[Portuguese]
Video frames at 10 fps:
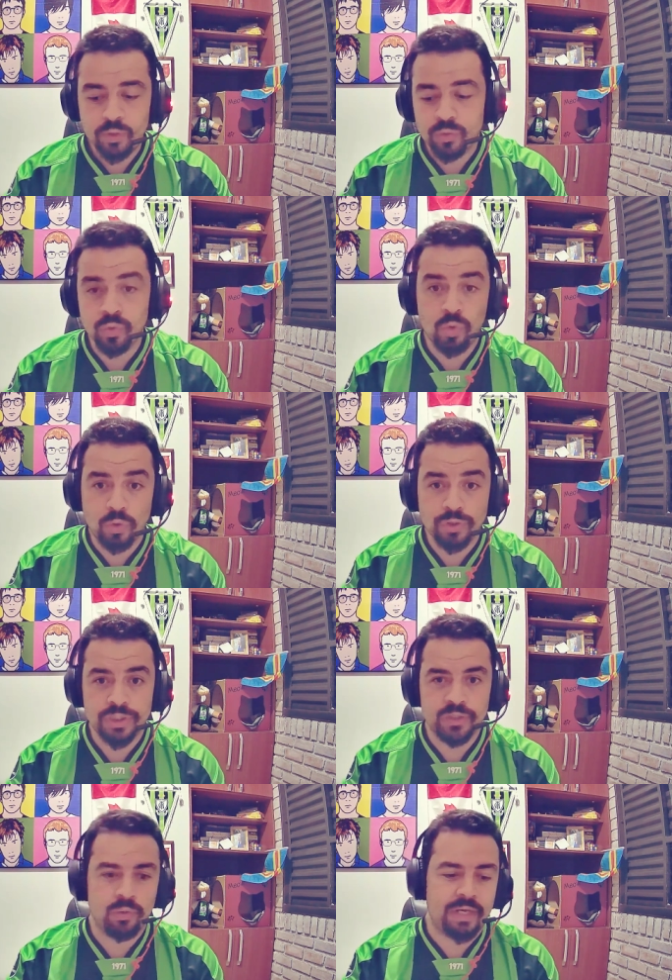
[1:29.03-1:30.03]
do Conte
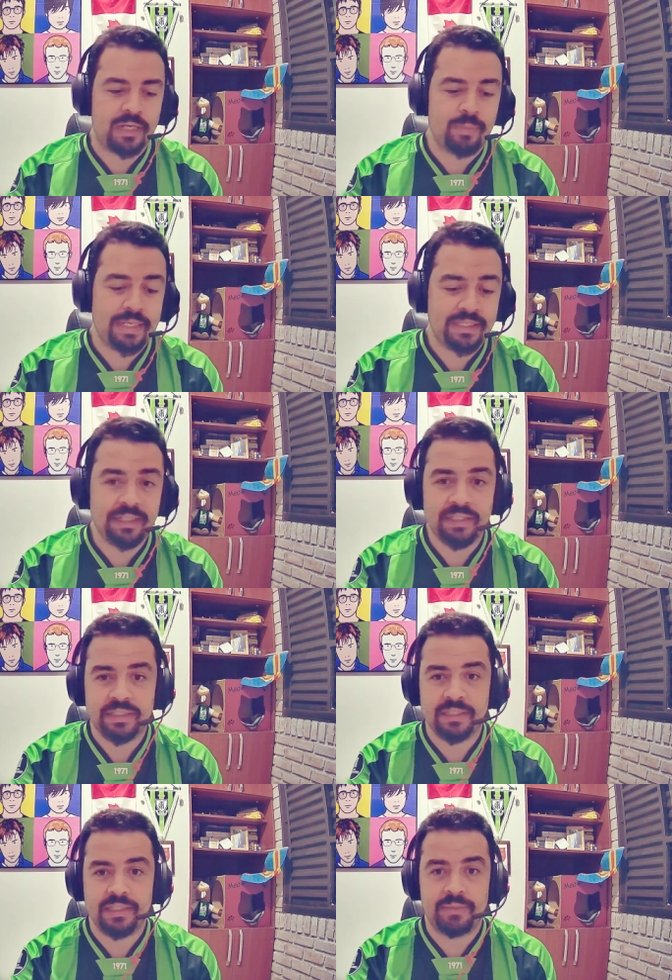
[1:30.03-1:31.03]
no lugar do Maidana,
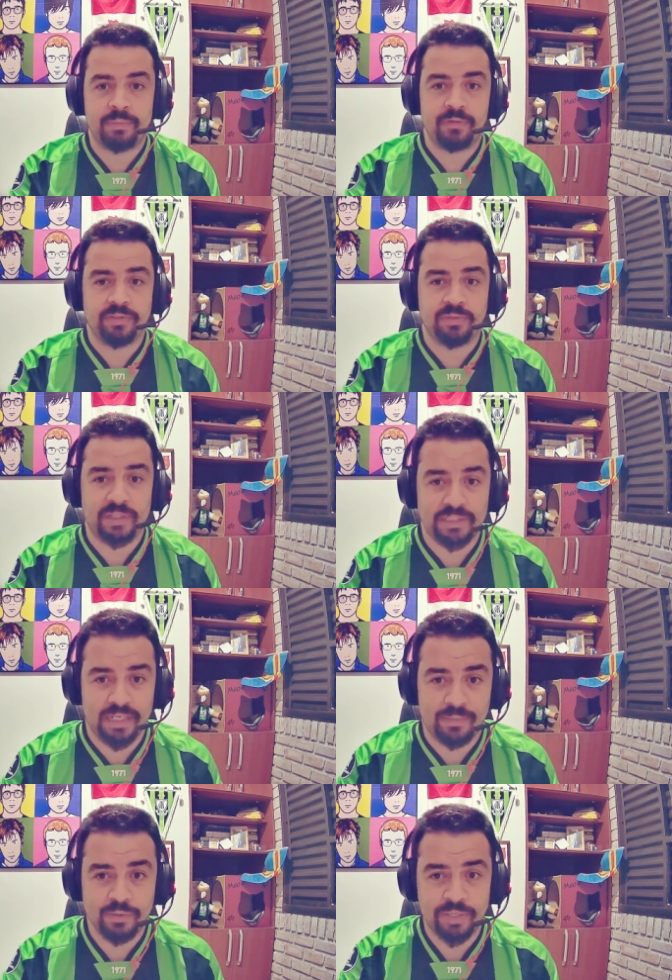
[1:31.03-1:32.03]
que pelo visto ainda
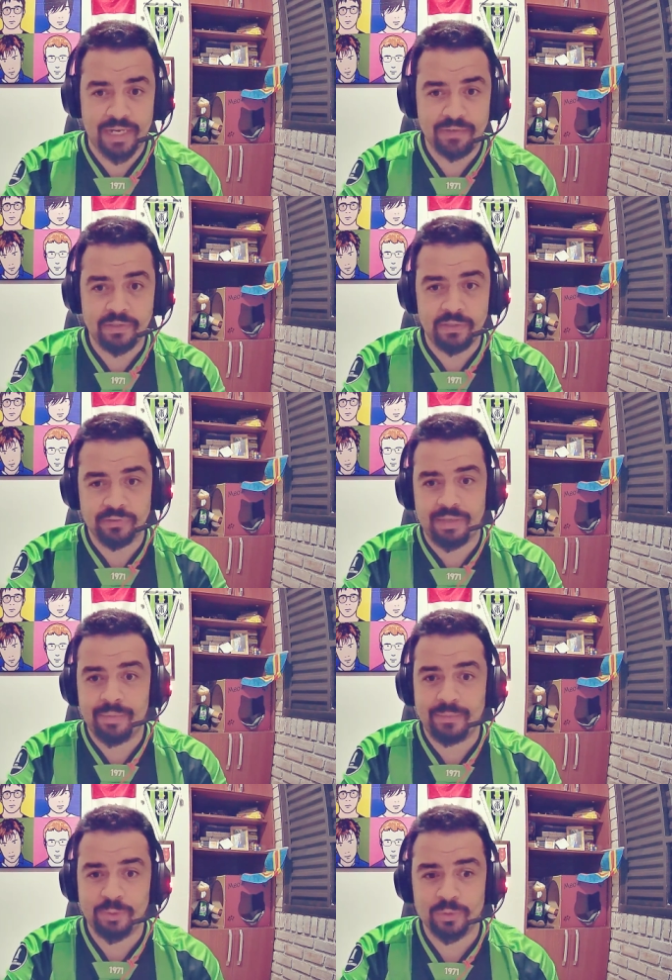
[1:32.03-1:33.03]
segue machucado, não
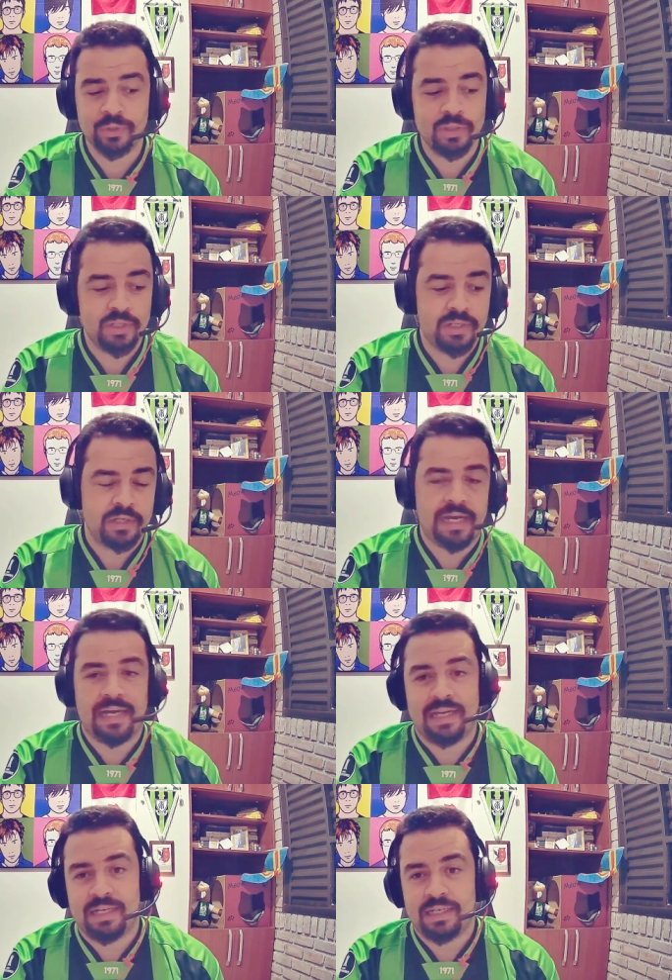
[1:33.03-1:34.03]
sabemos
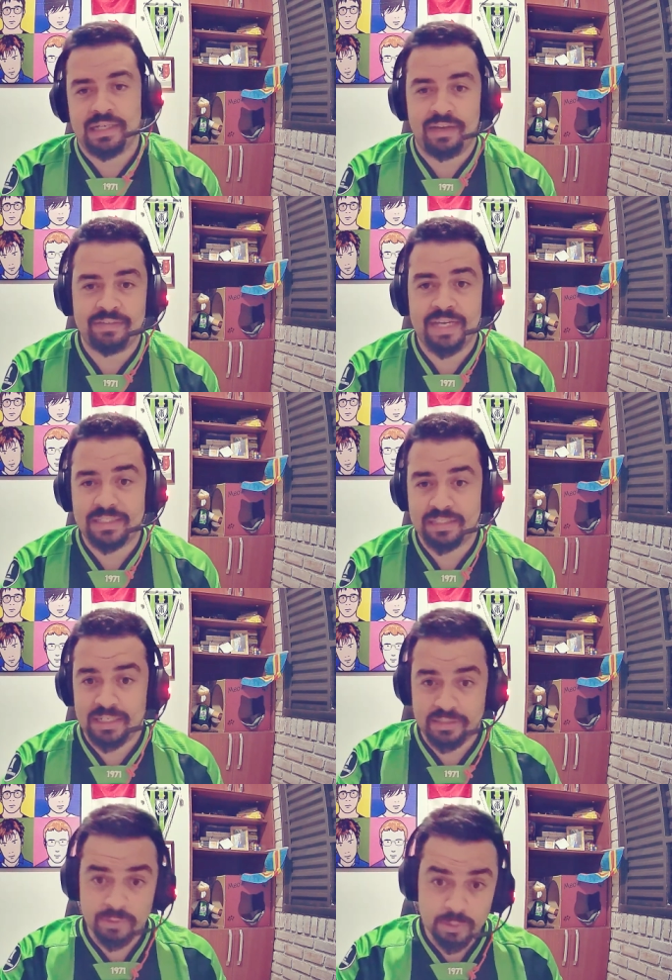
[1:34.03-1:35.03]
a gravidade da
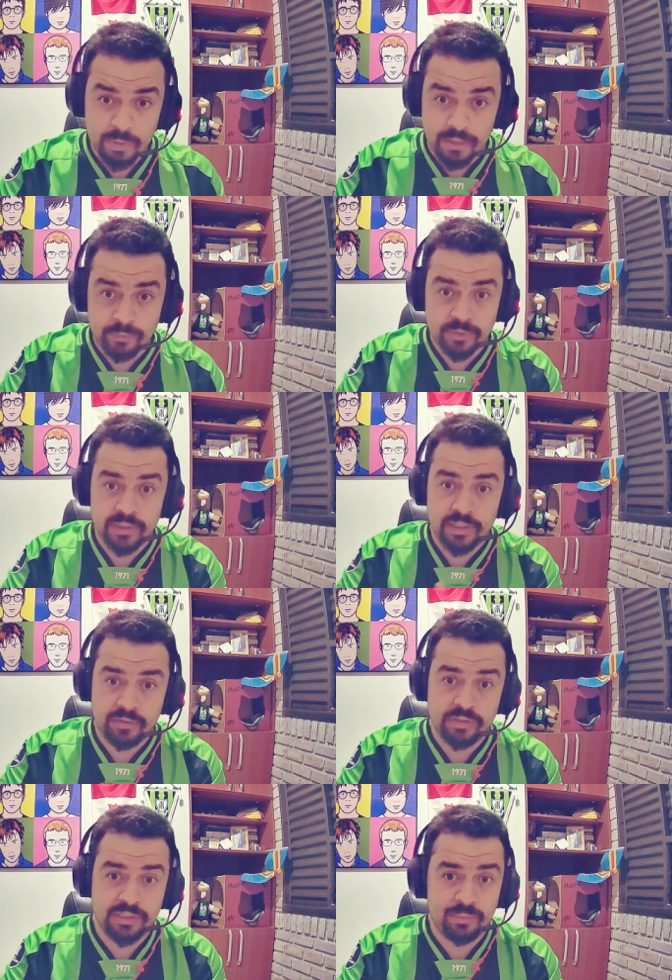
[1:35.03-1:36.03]
lesão, esperamos que não
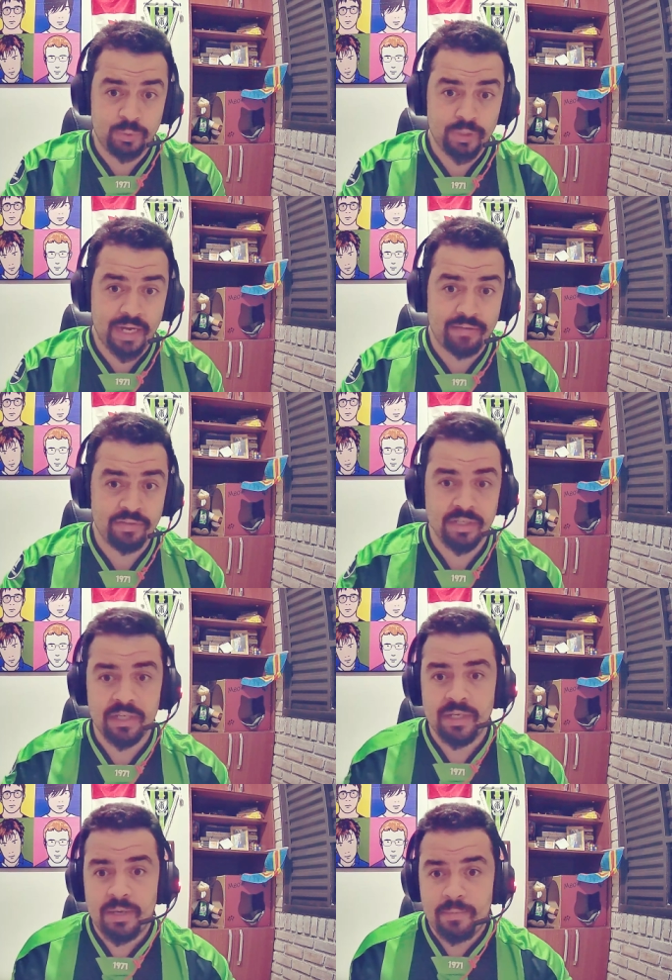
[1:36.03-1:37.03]
seja muito grave.
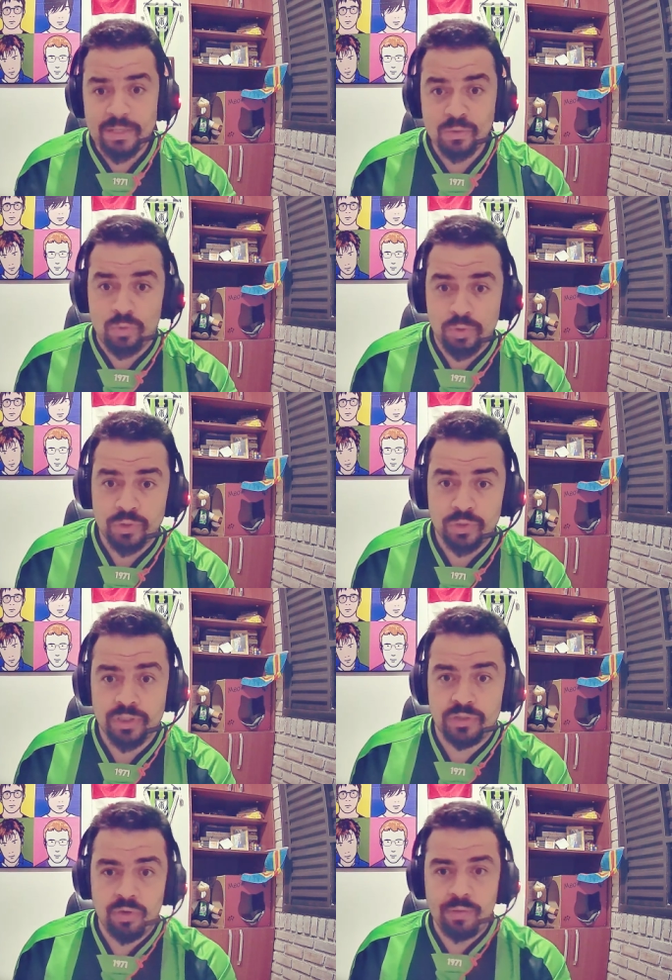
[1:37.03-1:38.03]
Mas o Conte hoje
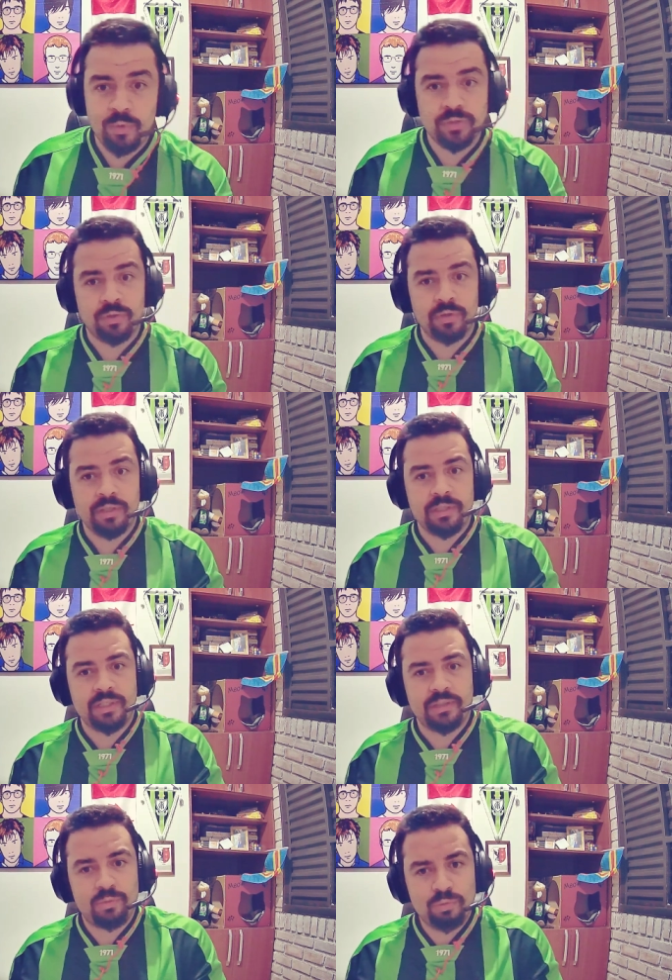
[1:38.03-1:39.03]
entrou e mostrou
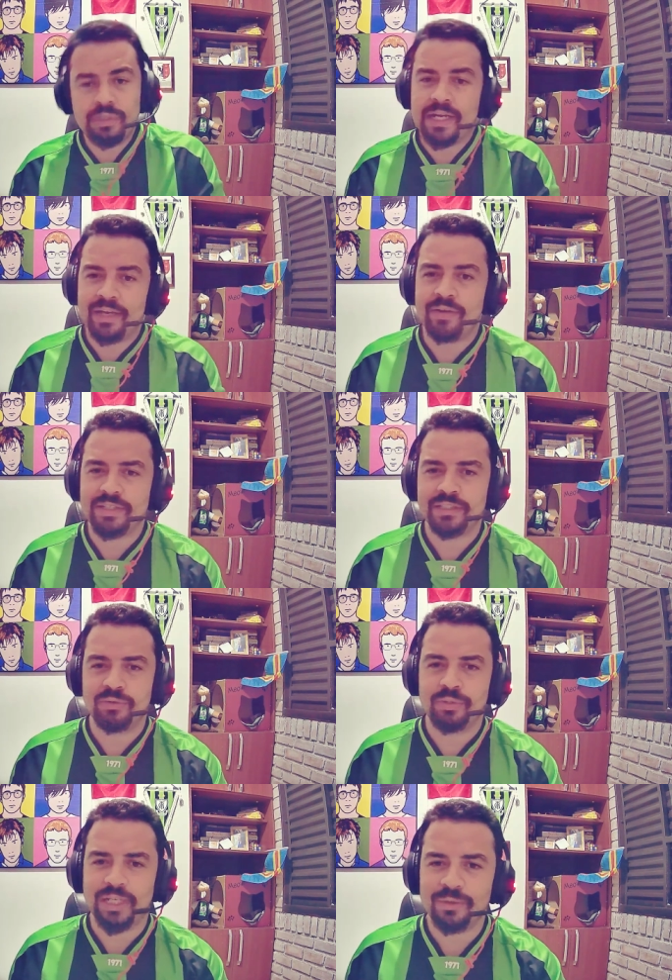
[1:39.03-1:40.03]
o zagueiro que a gente
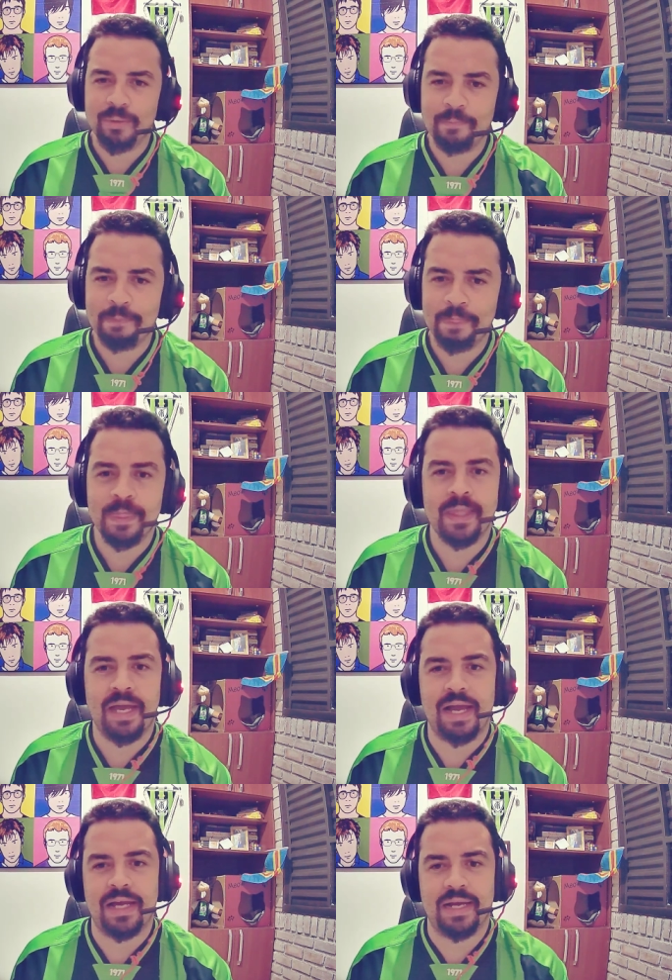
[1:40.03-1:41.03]
contratou.
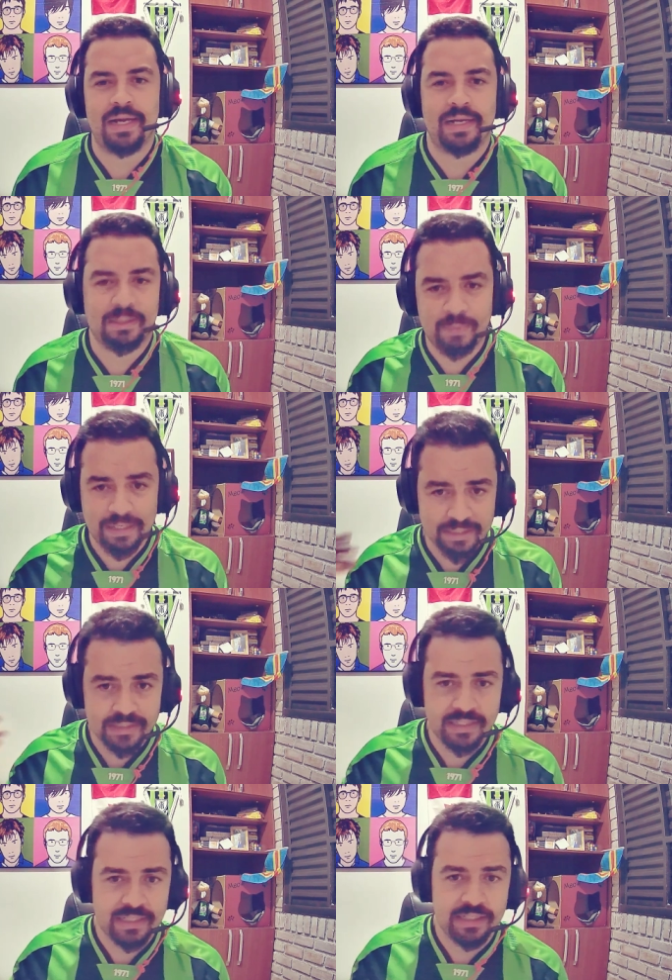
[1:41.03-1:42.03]
as
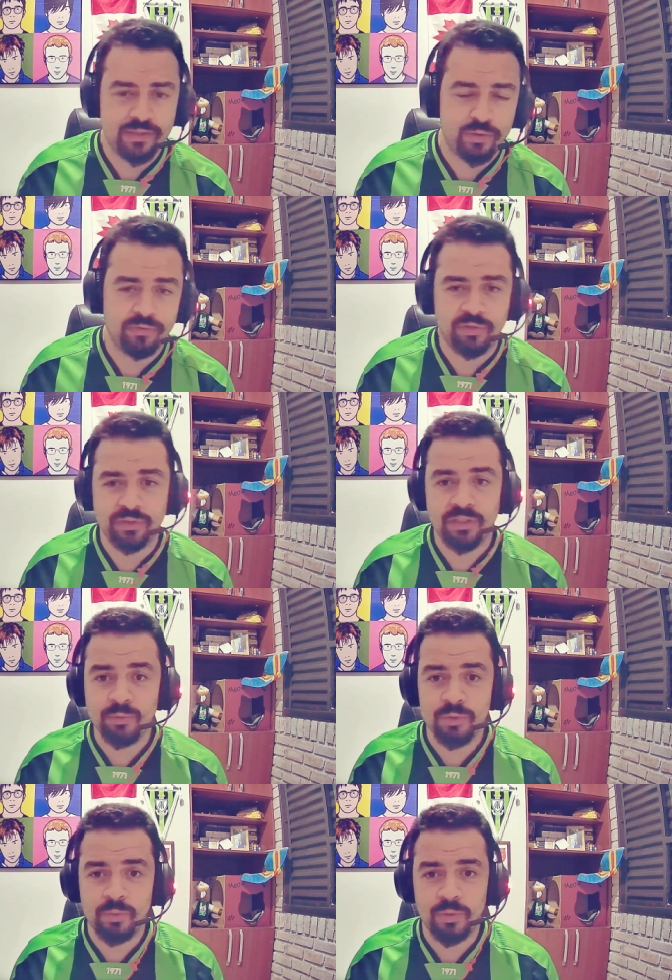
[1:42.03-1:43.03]
partidas dele até então não vinham sendo
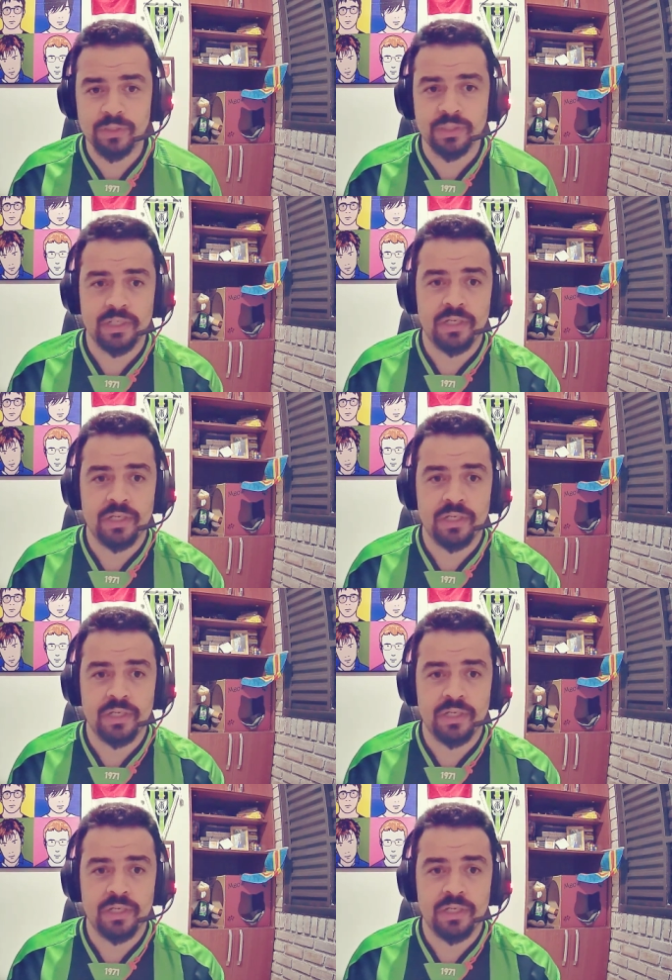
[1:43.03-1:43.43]
muito boas.